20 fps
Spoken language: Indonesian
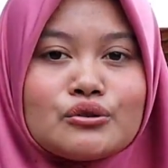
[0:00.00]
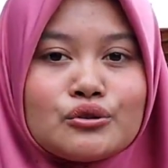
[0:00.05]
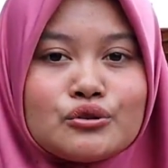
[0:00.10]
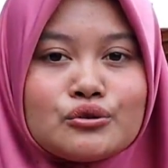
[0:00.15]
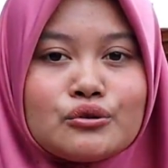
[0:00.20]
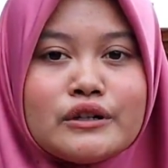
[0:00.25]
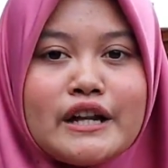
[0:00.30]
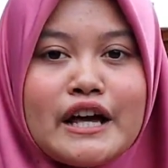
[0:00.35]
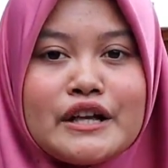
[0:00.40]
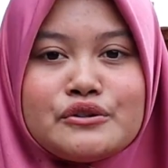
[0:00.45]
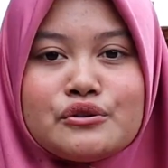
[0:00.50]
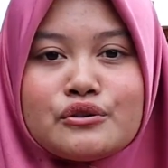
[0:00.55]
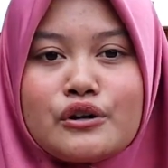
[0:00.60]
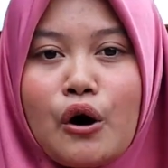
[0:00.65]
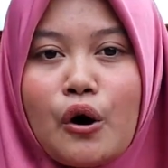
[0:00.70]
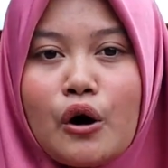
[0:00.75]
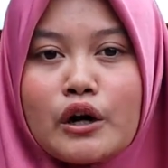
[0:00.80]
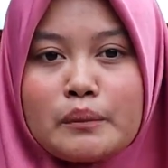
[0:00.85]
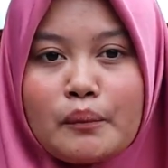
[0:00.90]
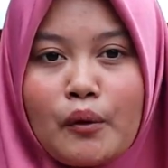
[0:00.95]
susu dan juga
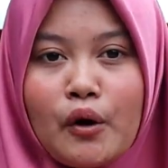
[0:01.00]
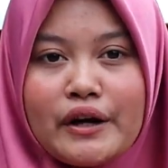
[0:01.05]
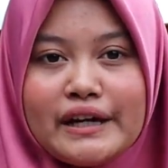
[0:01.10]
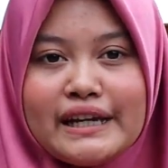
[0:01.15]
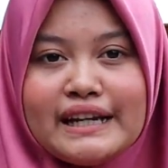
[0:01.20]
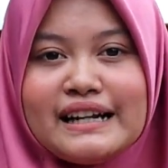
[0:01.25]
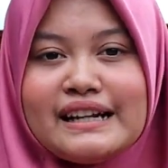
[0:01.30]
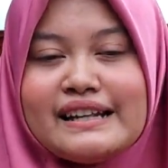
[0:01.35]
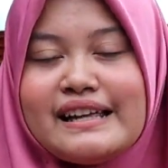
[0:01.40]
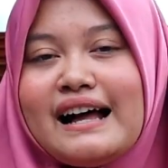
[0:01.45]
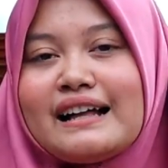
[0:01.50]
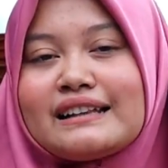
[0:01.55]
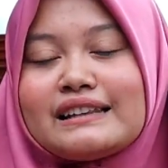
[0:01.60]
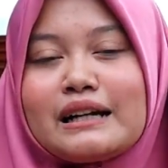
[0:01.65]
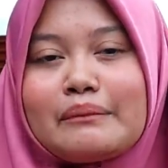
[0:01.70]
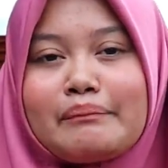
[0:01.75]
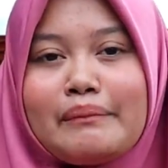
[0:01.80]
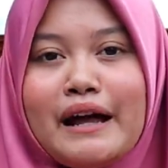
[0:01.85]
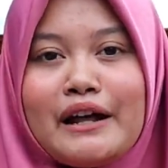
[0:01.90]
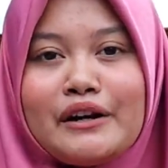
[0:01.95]
olive oil yang
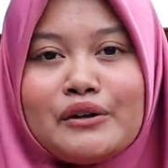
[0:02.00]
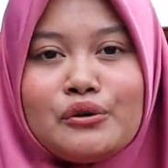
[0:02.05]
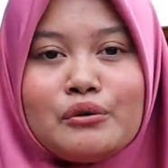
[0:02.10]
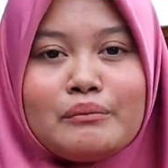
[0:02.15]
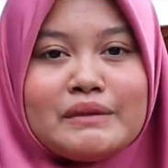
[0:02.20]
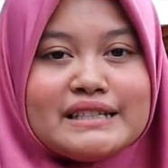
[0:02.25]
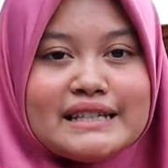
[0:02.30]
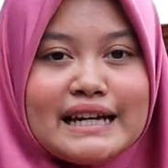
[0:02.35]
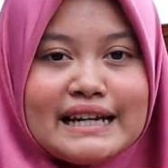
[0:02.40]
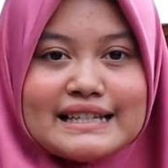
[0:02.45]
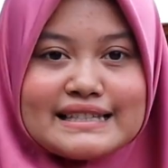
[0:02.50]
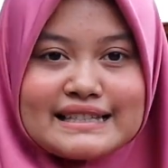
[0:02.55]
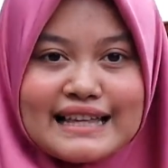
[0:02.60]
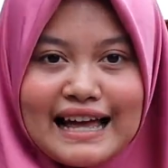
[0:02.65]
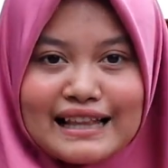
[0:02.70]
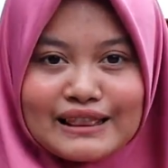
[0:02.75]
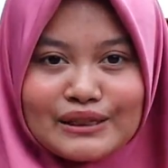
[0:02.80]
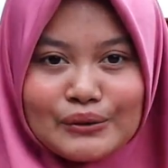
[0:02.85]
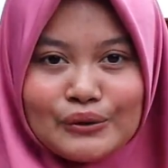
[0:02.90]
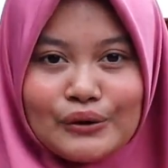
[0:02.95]
terpadu menjadi
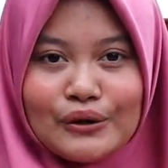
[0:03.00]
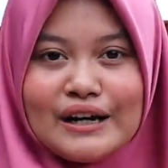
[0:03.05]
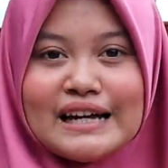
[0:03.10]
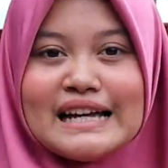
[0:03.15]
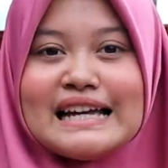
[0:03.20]
satu